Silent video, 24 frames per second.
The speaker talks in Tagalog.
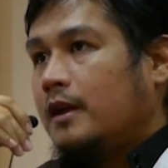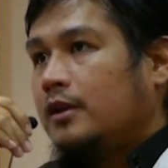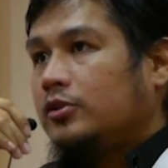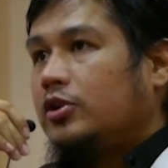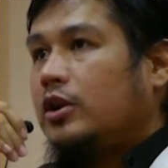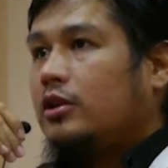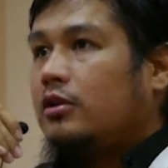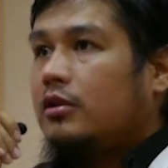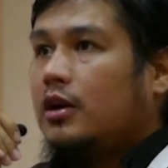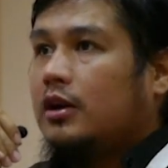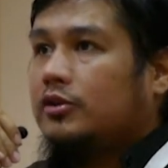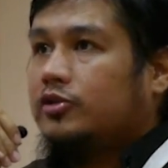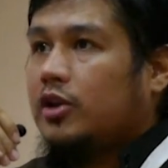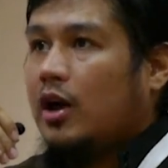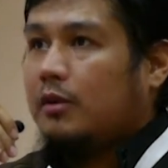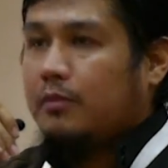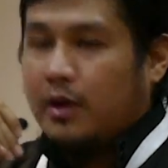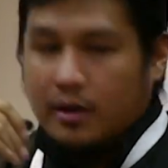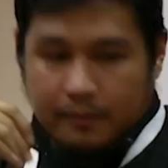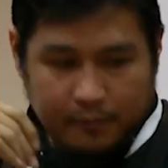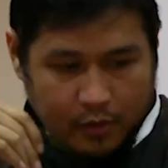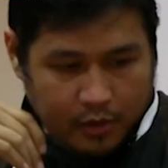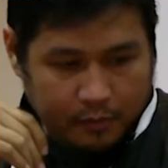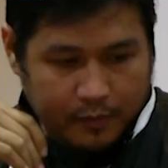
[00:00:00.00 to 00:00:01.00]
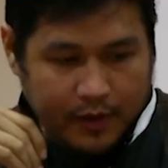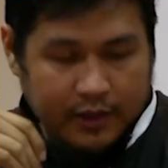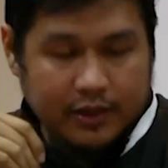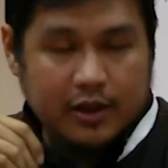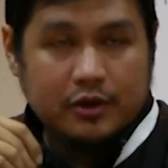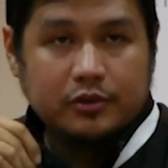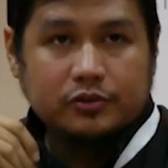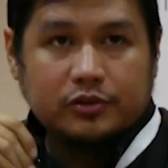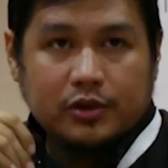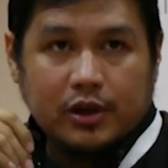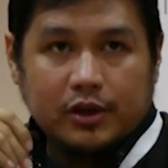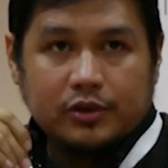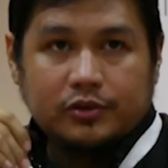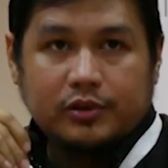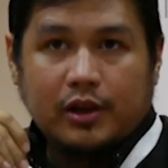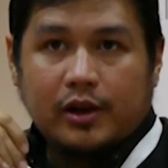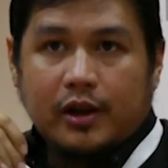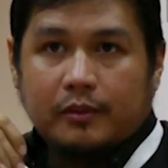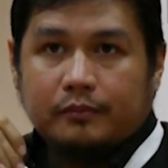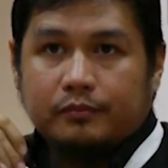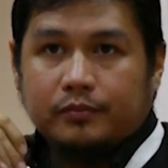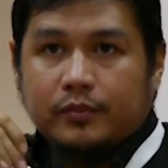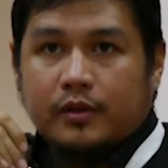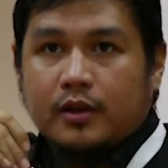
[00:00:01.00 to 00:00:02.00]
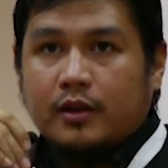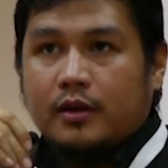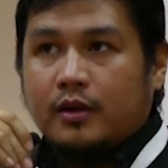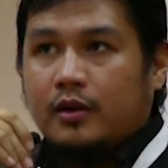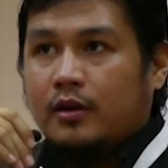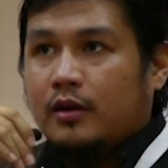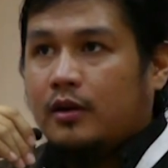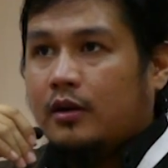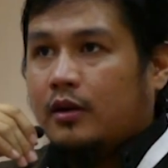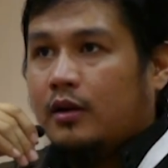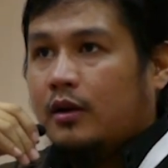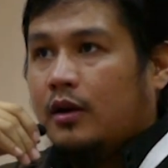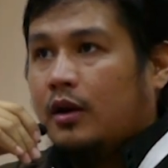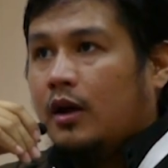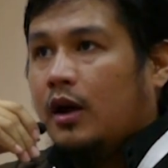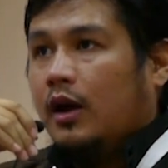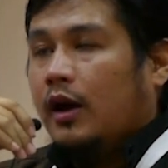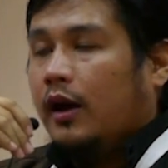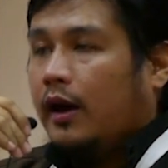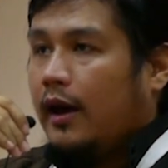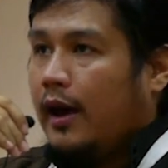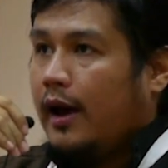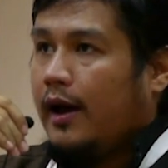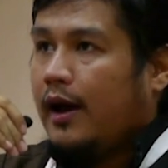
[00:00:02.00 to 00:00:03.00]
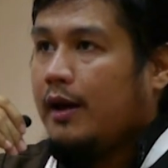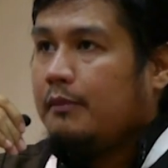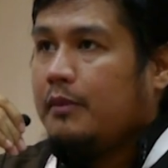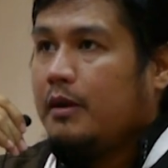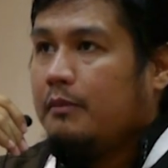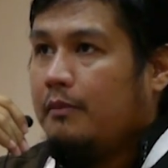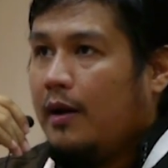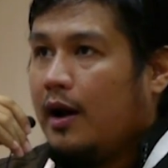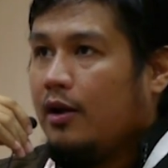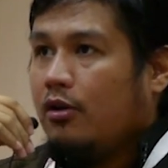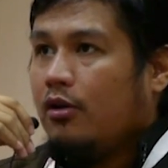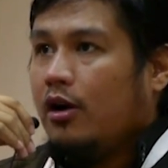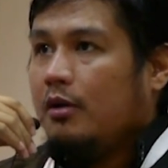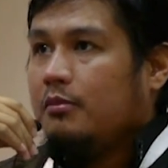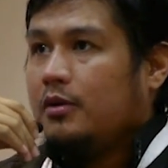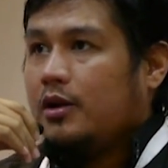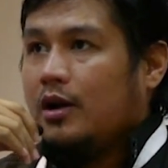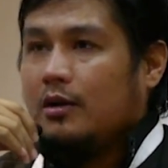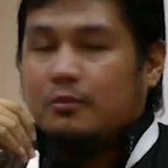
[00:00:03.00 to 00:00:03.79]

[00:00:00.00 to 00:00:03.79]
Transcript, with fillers: Sino nagsabi? Propeta Sallallahu Alaihi Wasallam. Kaya kami, bago kami